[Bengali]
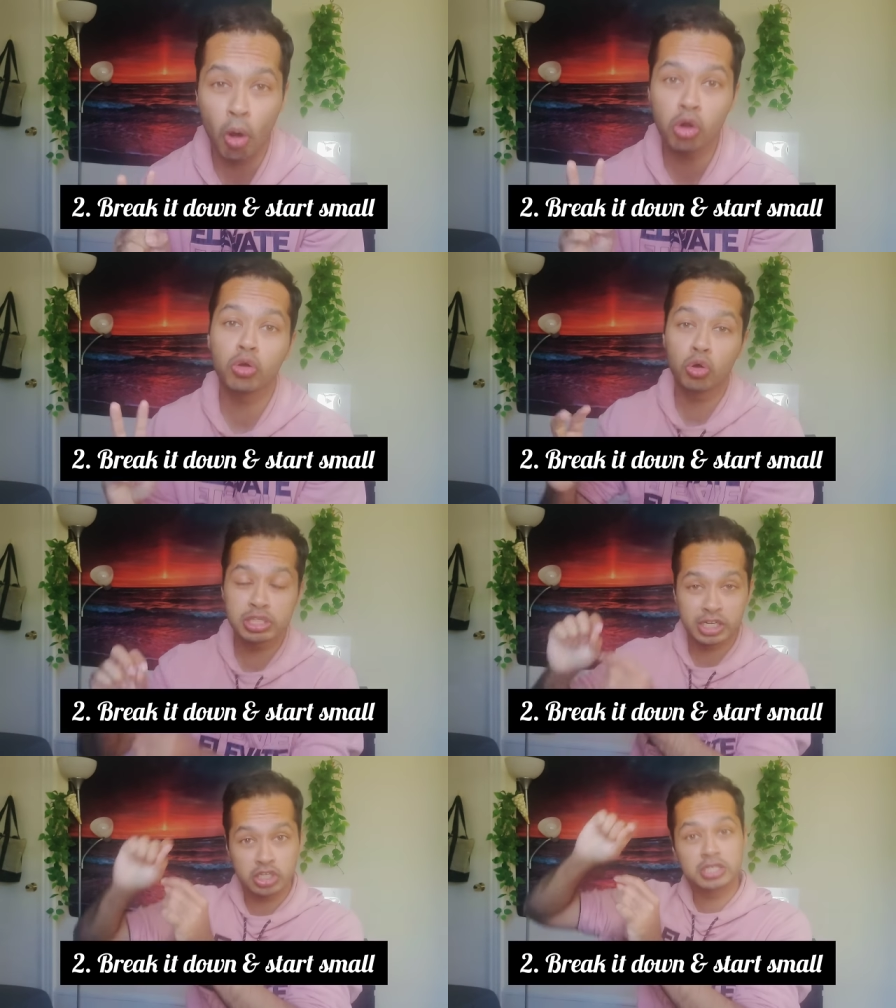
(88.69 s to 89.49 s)
বড় গোল
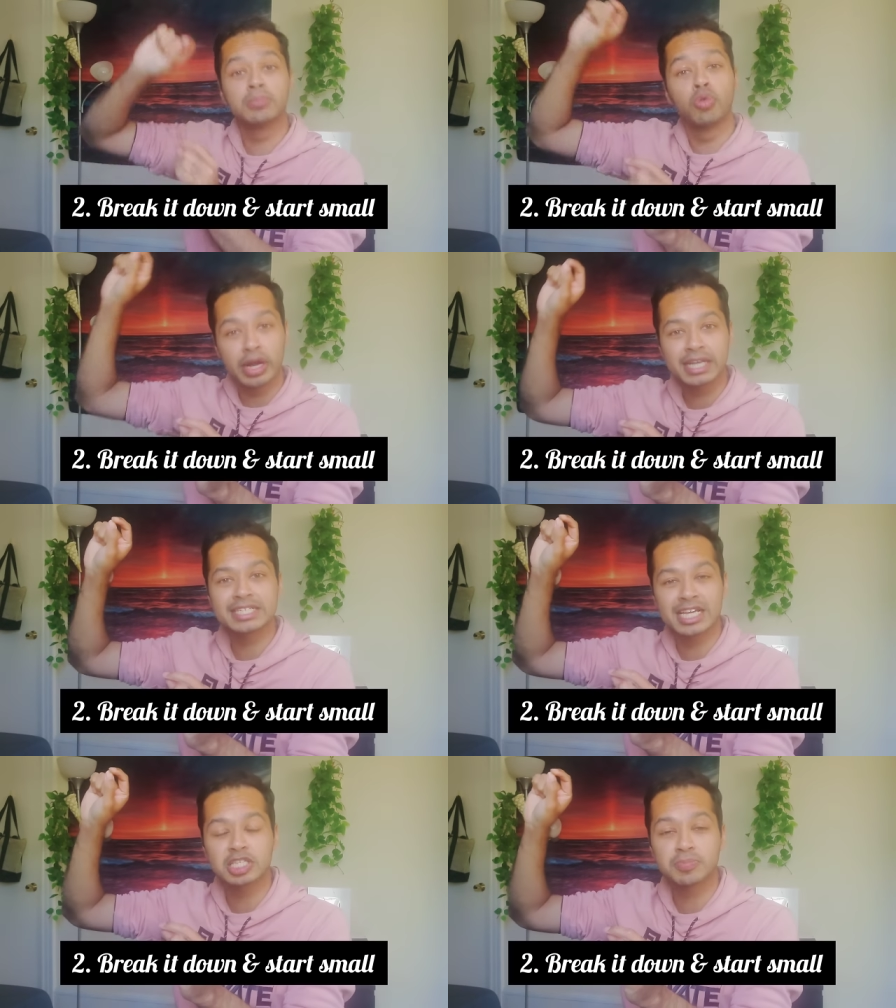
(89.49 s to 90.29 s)
যেটা হচ্ছে বুয়েটে
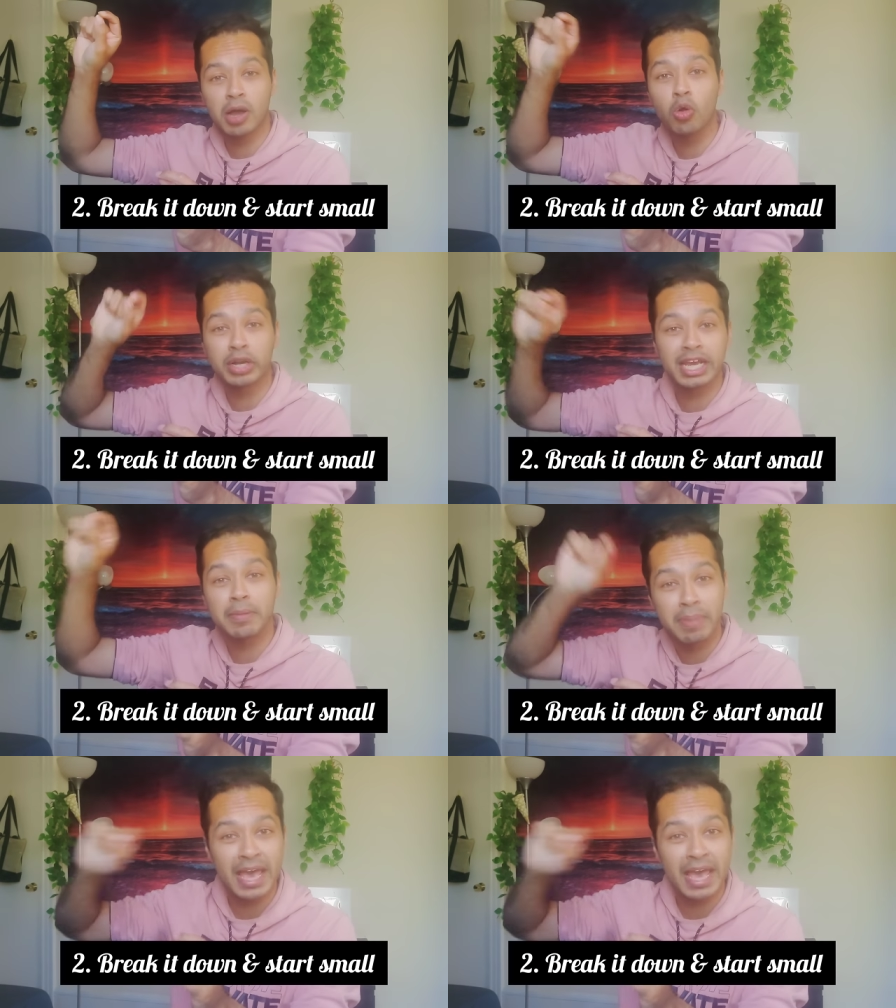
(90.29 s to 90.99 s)
চান্স পাওয়া ওইটাকে